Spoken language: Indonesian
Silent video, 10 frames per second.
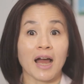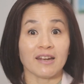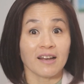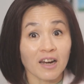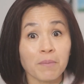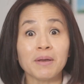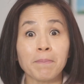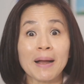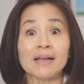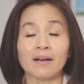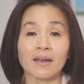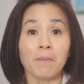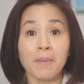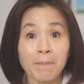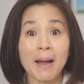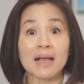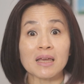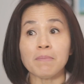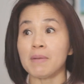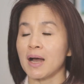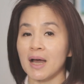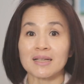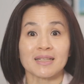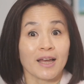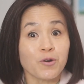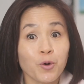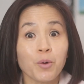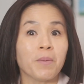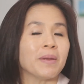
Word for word: ada yang lebih pa lebih pagi bahkan saya dulu